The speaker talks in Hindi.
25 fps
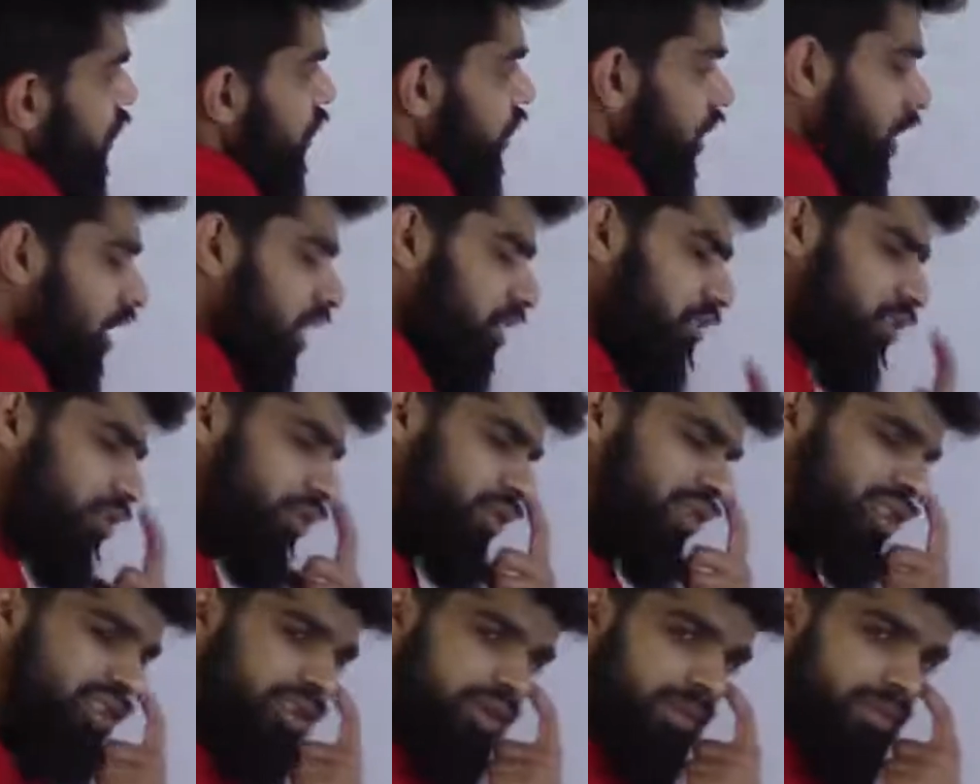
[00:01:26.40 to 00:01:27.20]
देखिए
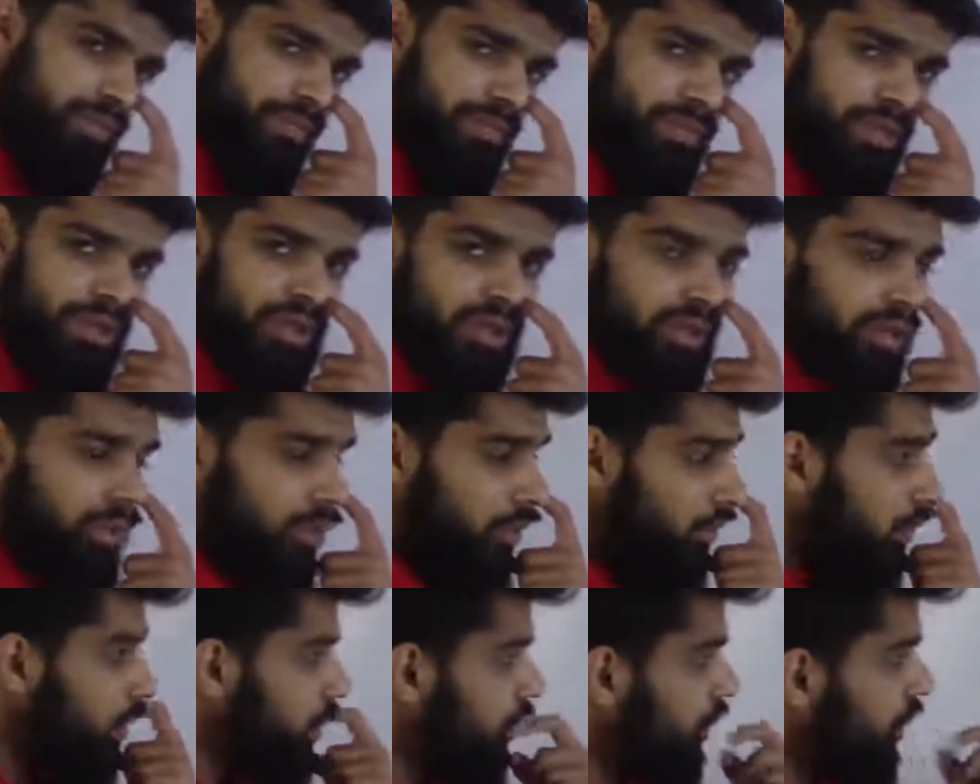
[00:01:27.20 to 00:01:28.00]
व्यूवर्स
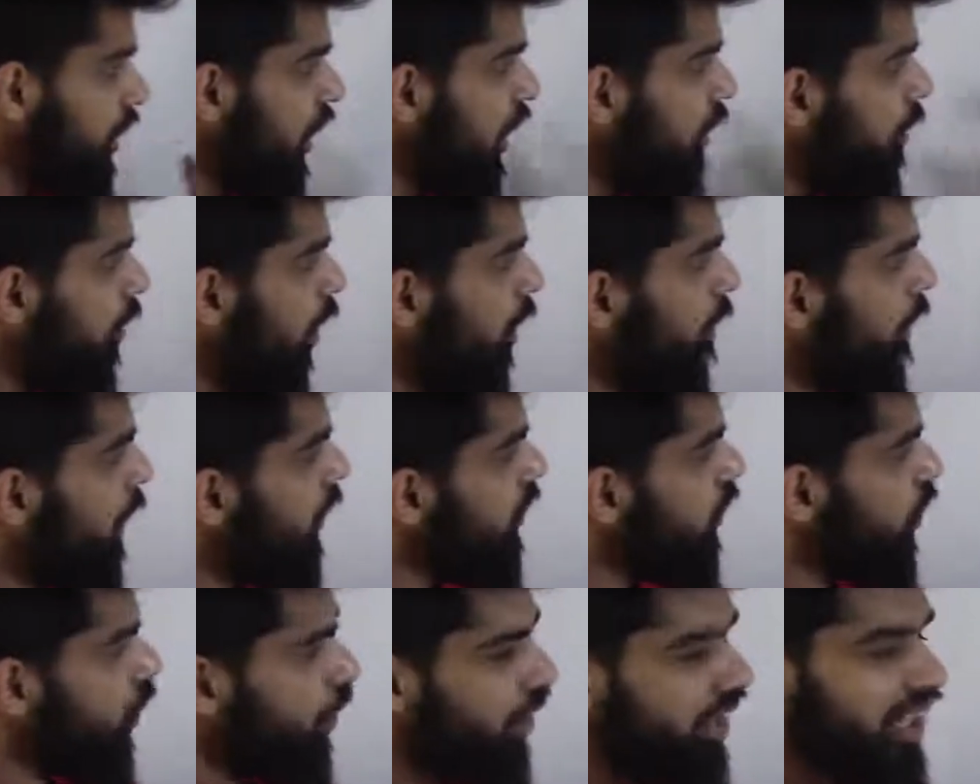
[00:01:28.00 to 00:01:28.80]
ये हमारे
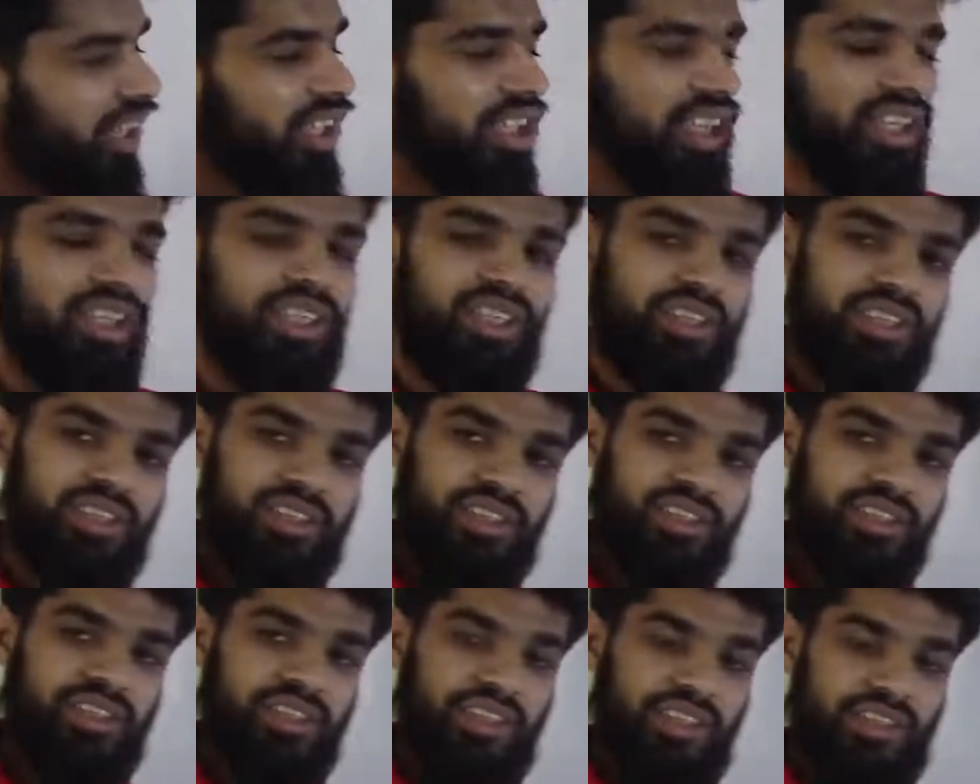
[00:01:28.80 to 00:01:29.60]
पास हो गए हैं
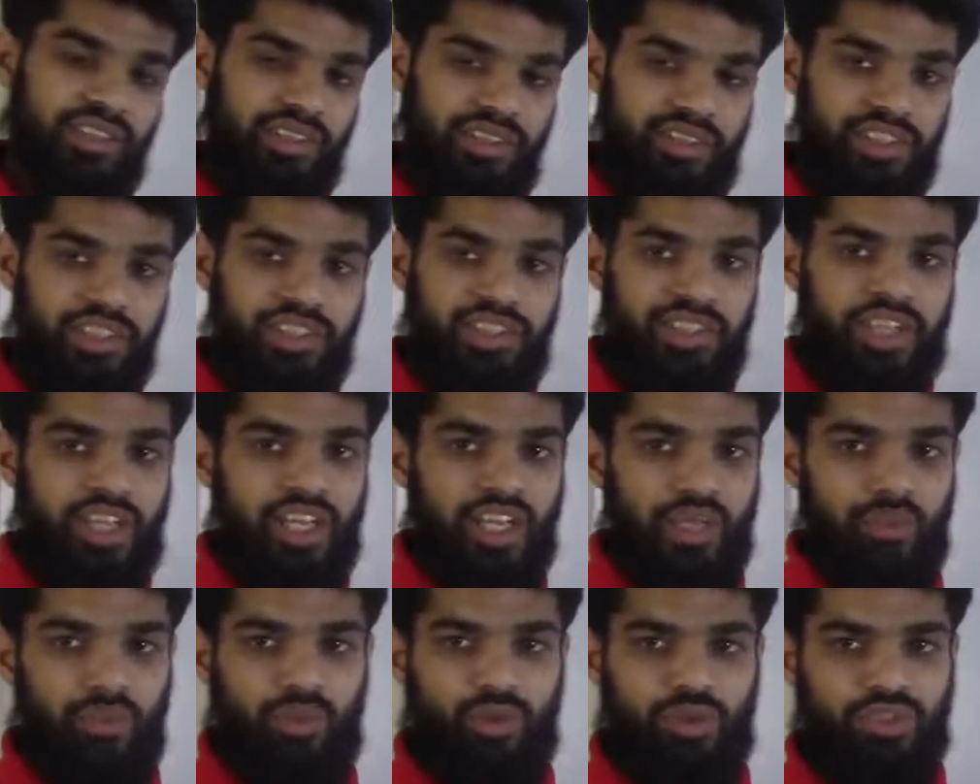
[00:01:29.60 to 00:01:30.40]
कि तीन
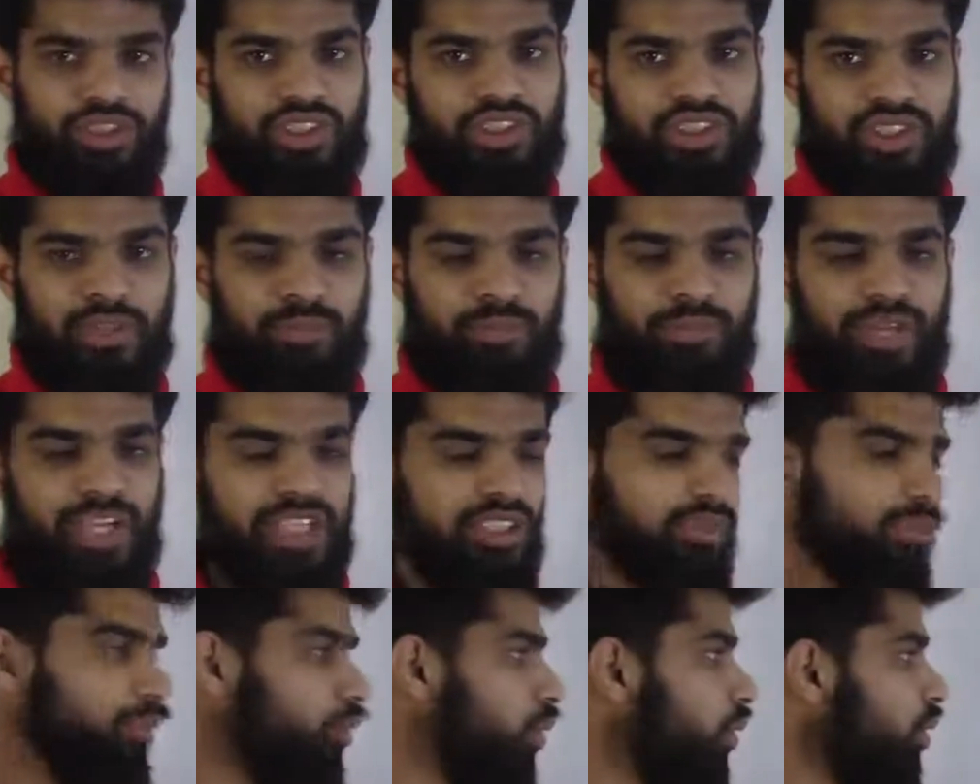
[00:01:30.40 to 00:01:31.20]
तरह के मोड हैं
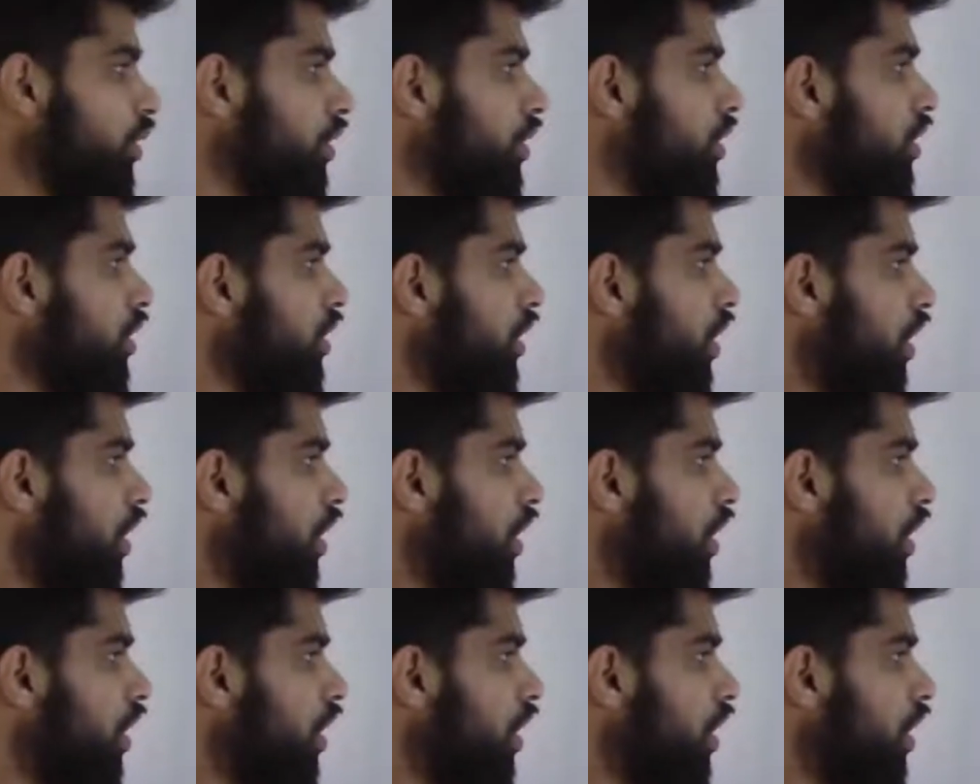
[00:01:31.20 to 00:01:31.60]
सिंप्लेक्स मोड